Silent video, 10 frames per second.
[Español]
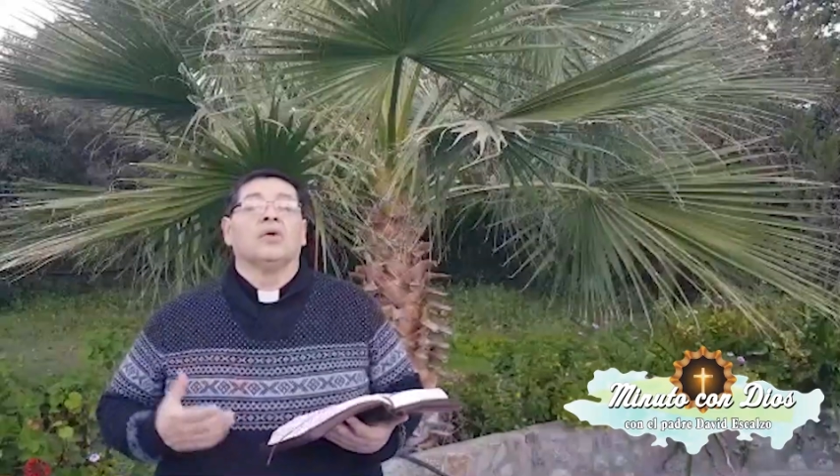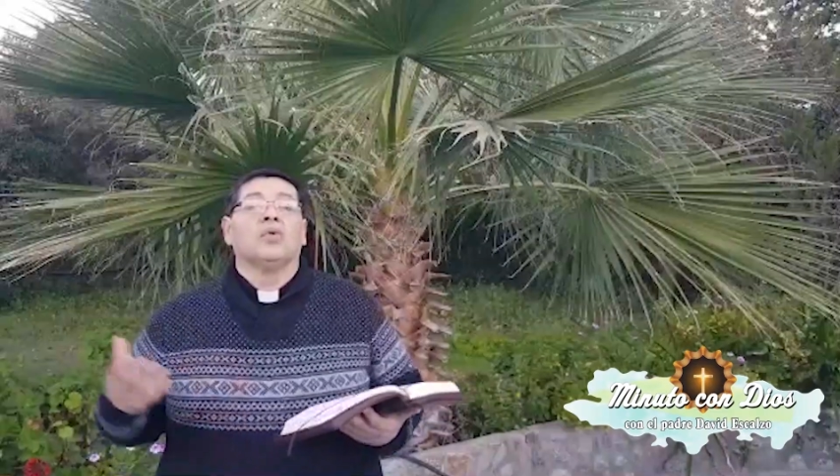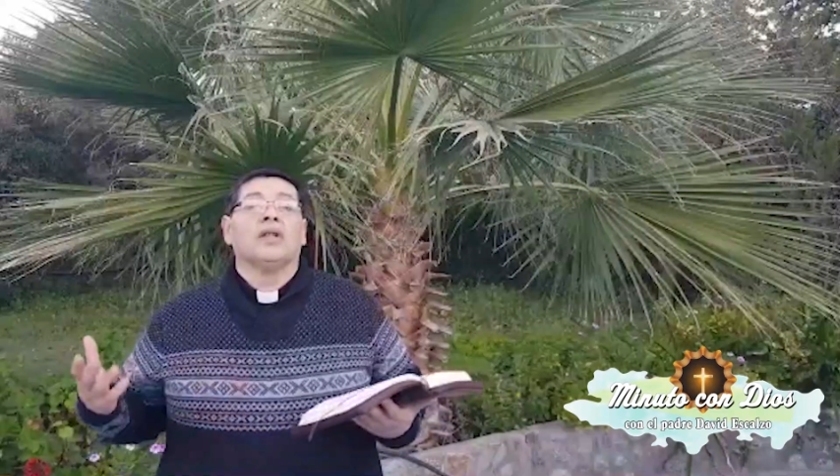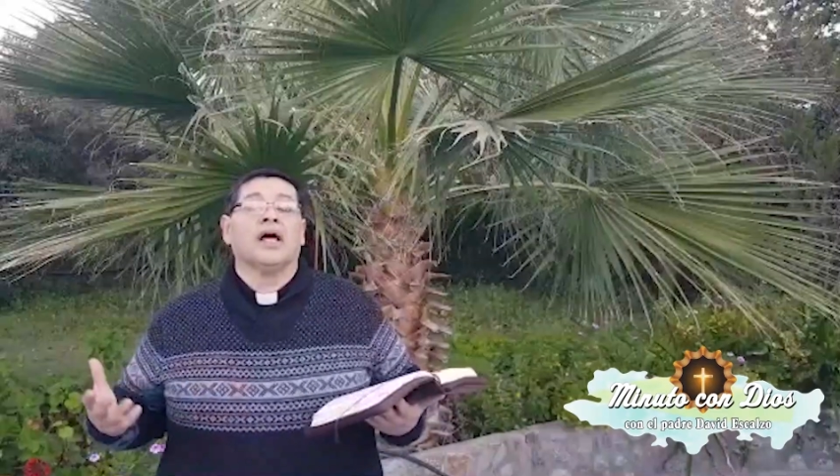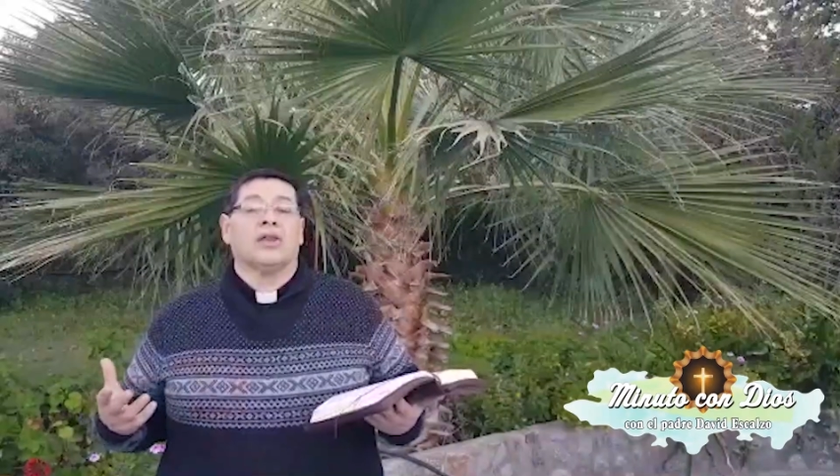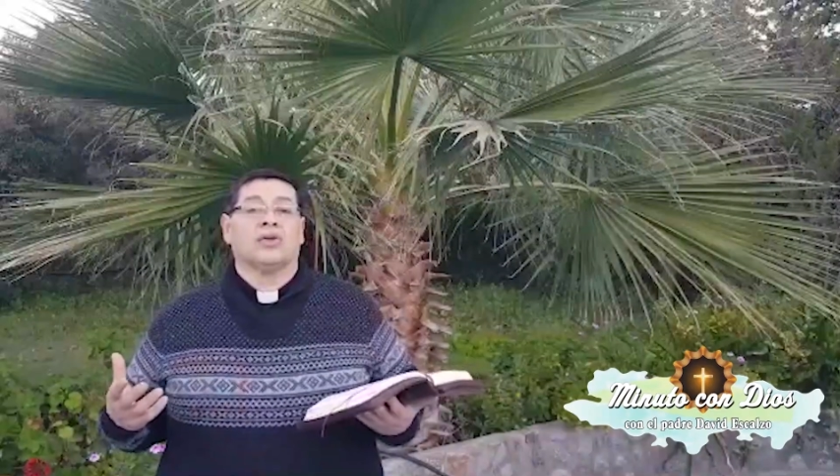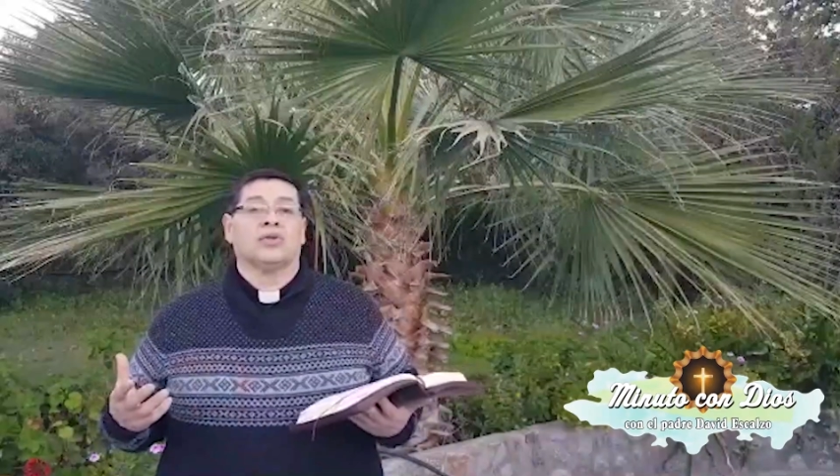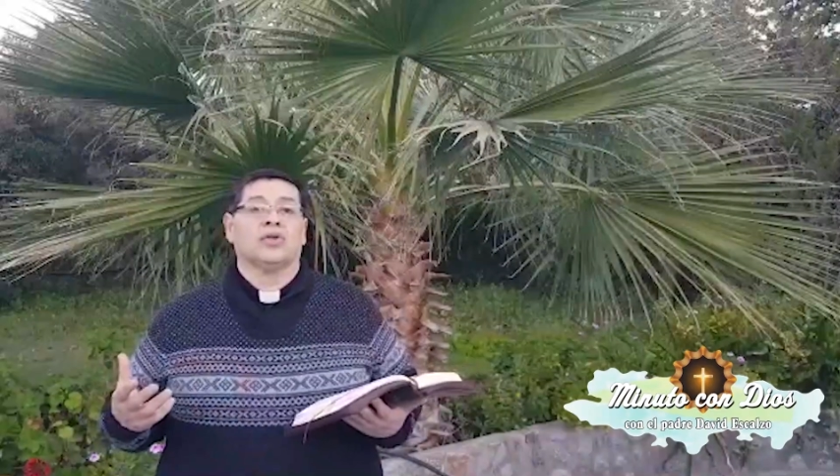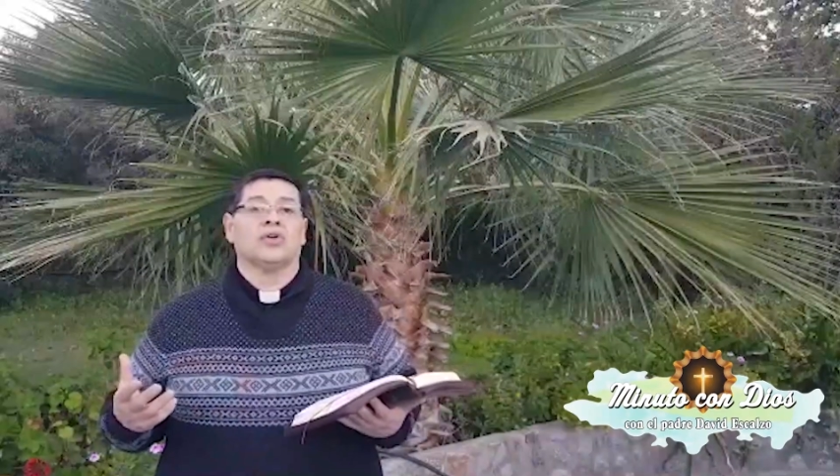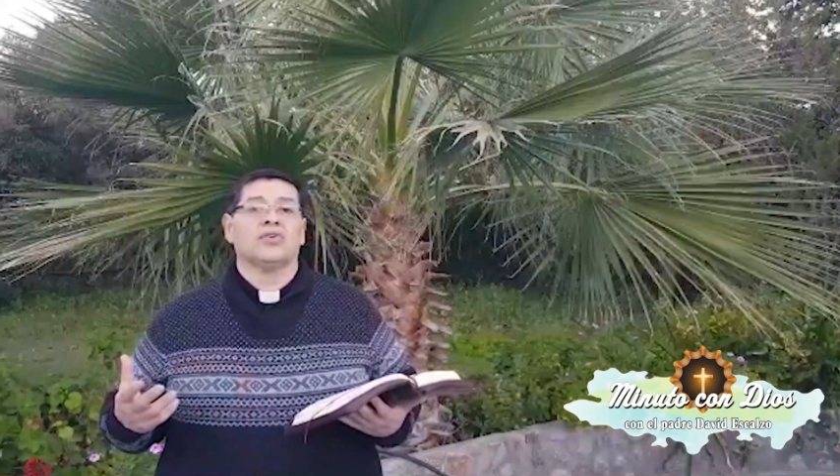Cuidado
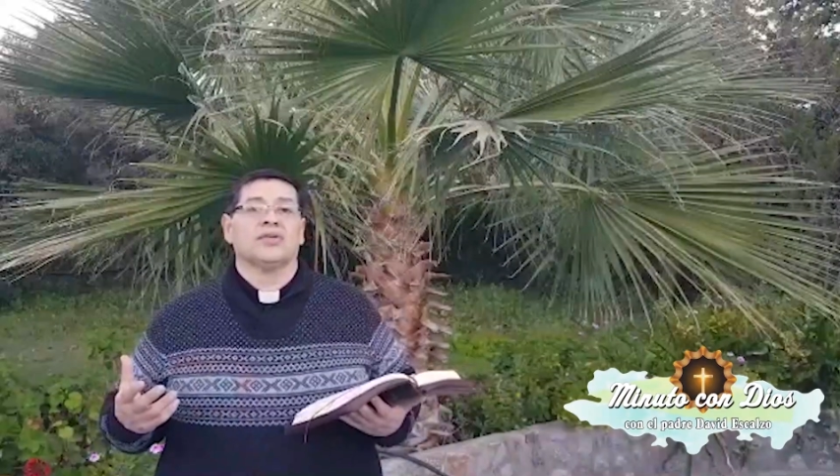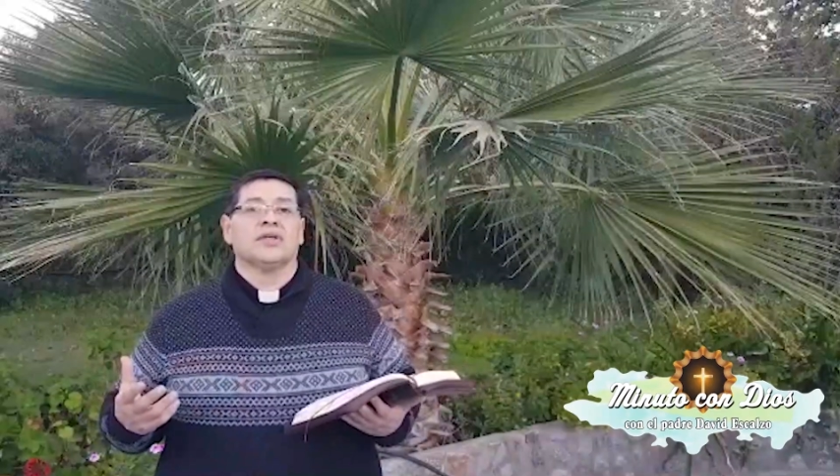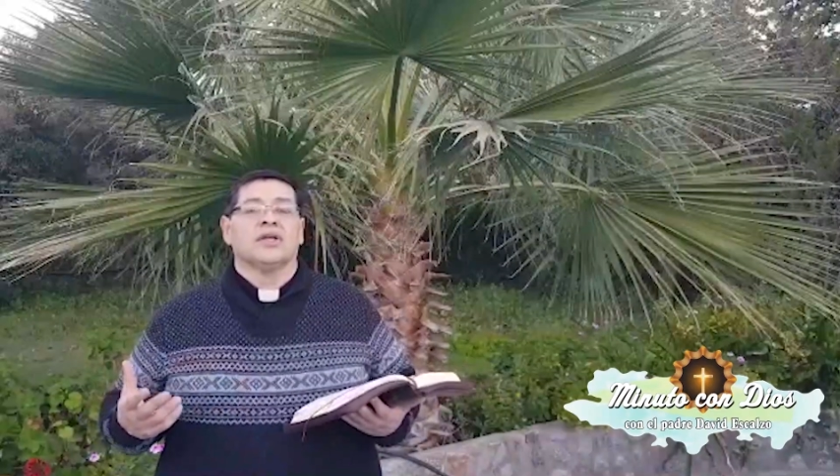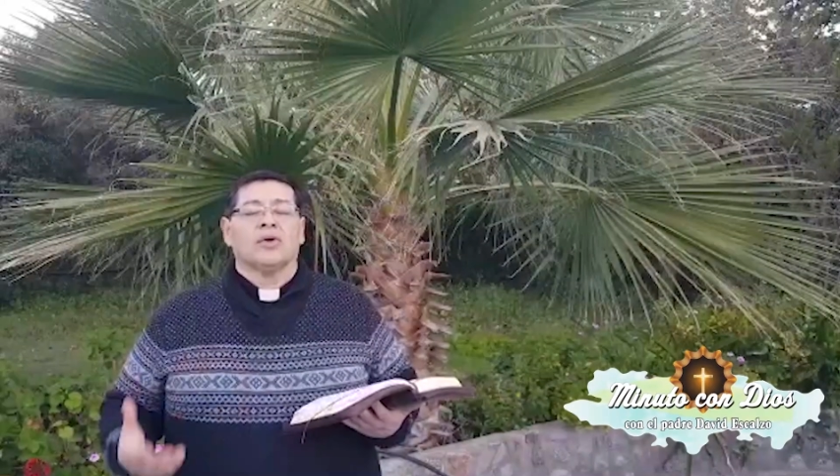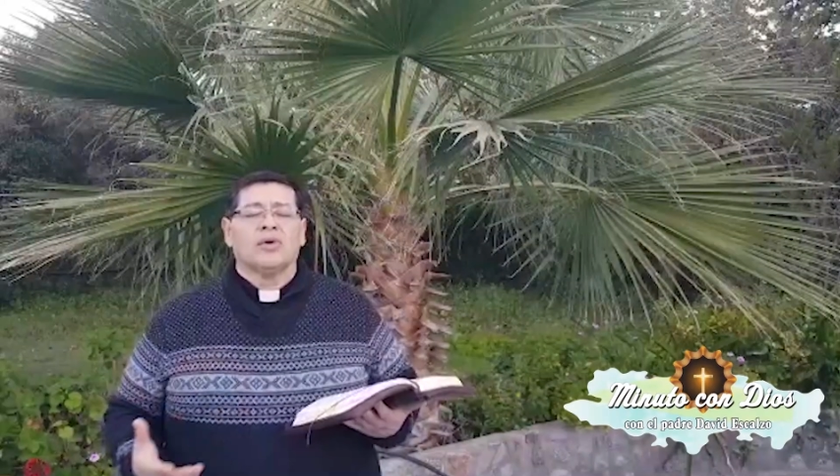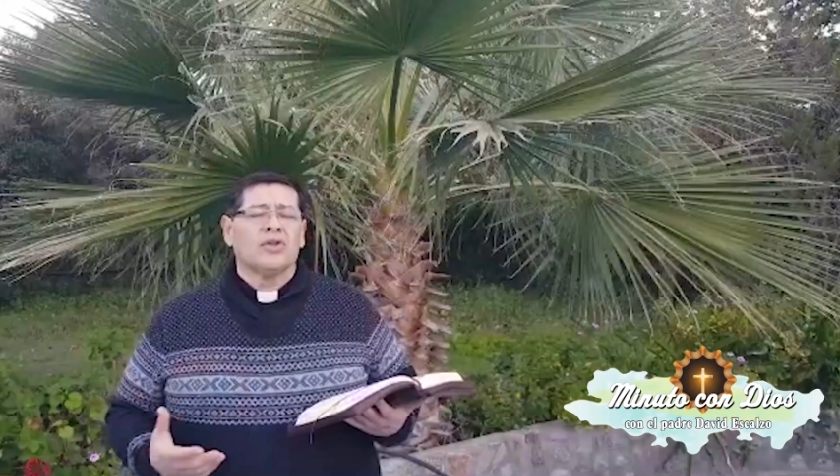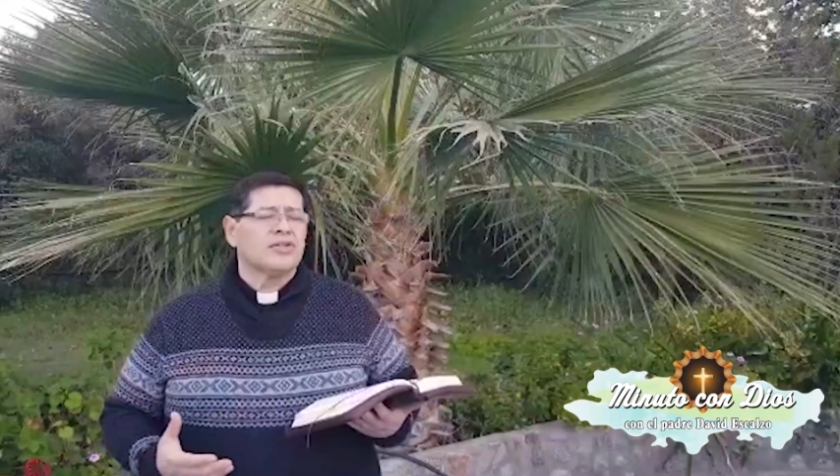entonces cuando